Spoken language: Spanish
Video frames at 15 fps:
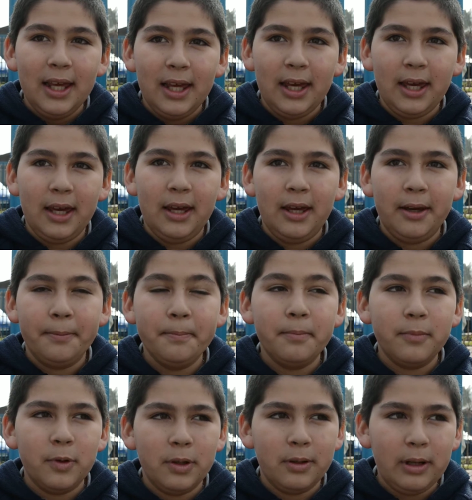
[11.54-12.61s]
es
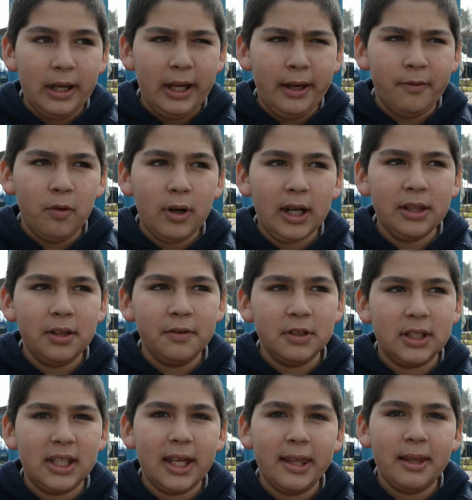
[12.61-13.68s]
eh, buscando
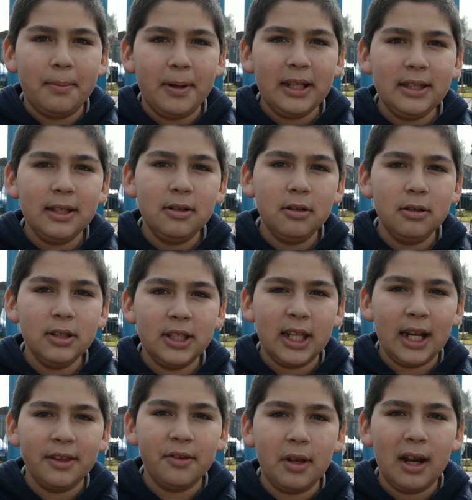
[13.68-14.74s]
botellas de plástico,
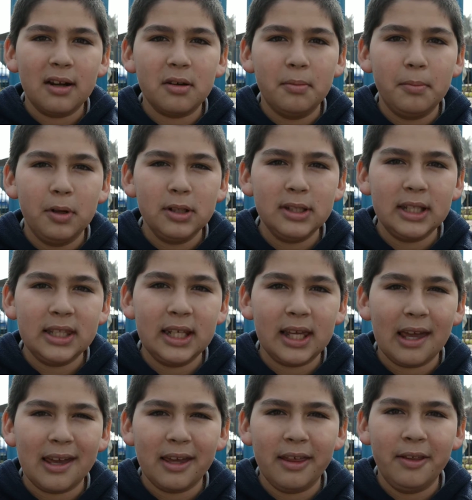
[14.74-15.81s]
llenándolas con bolsas hasta
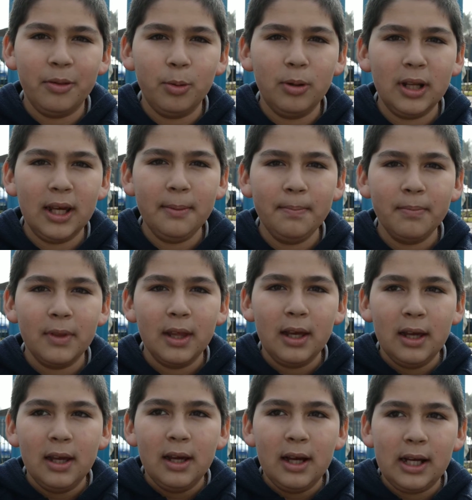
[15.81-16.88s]
que queden duras,
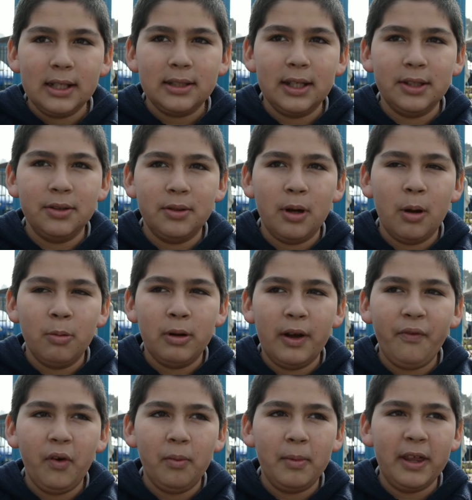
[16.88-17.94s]
haciendo una
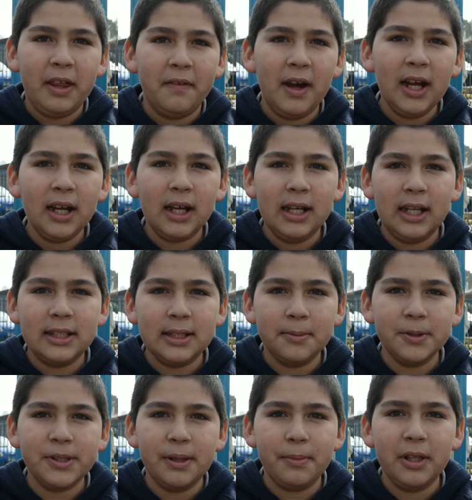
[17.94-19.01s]
forma de banca y le
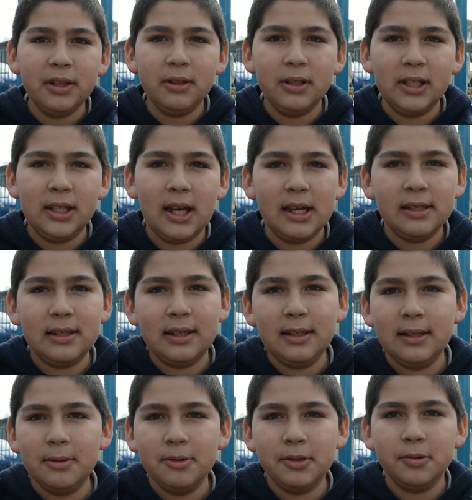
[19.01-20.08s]
echamos cemento y así
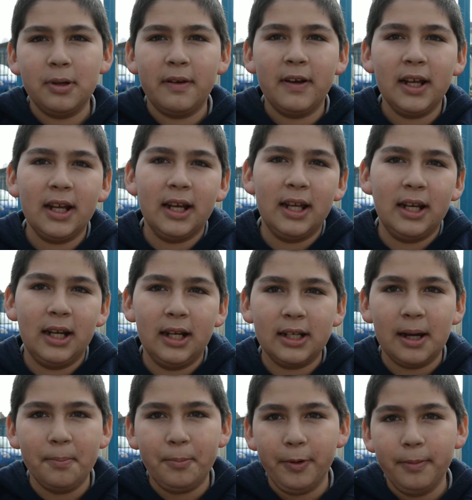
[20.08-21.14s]
hicimos una banca en el
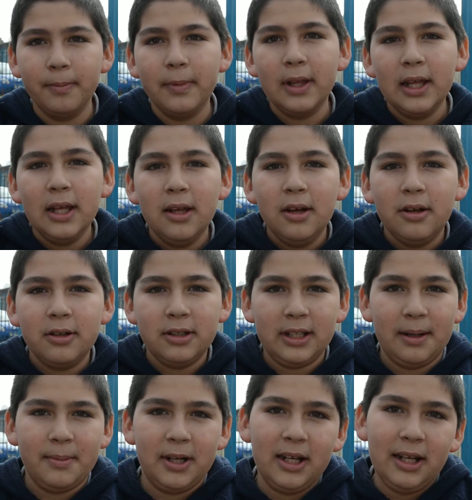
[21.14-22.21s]
campo.
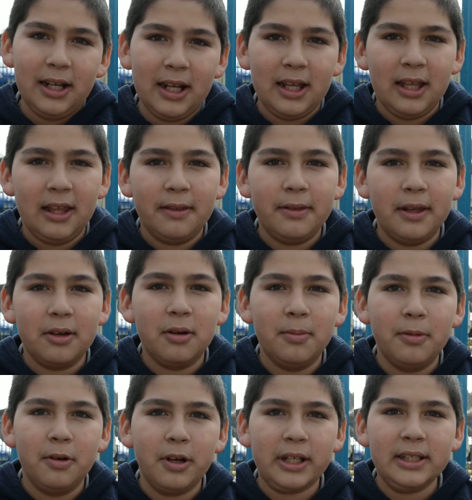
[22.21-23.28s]
Otra manera de
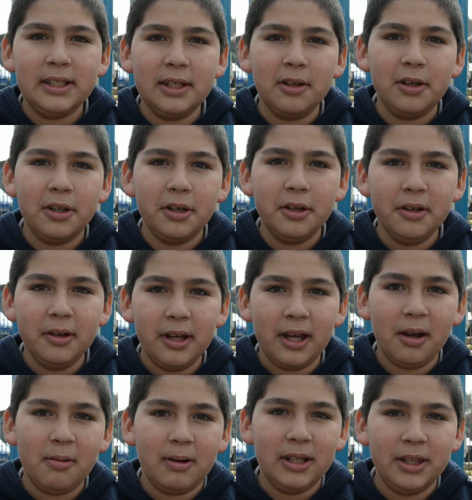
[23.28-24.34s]
cómo reciclo yo
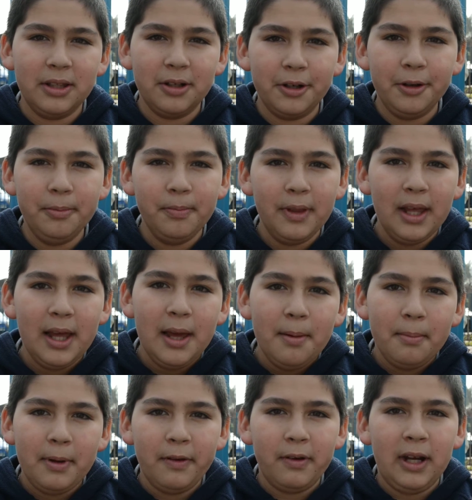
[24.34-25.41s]
es cuando
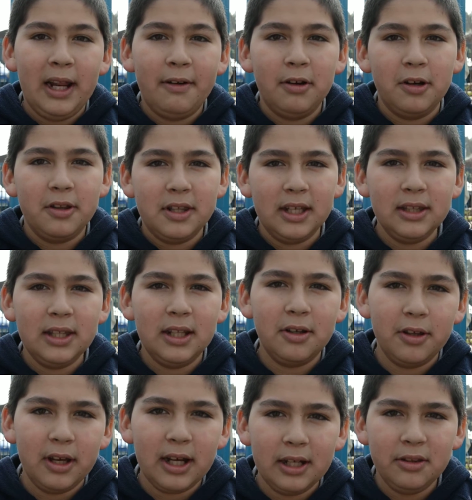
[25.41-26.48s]
me lavo los dientes no
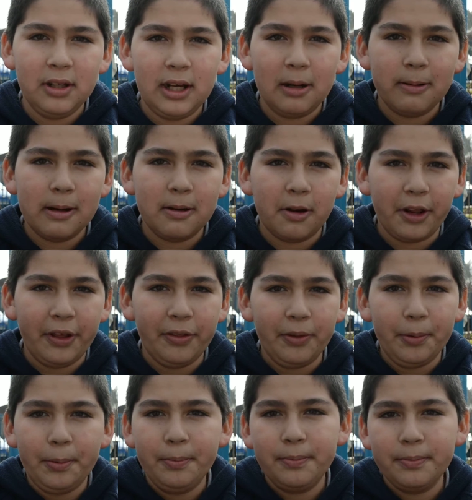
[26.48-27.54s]
dejando el agua corriendo.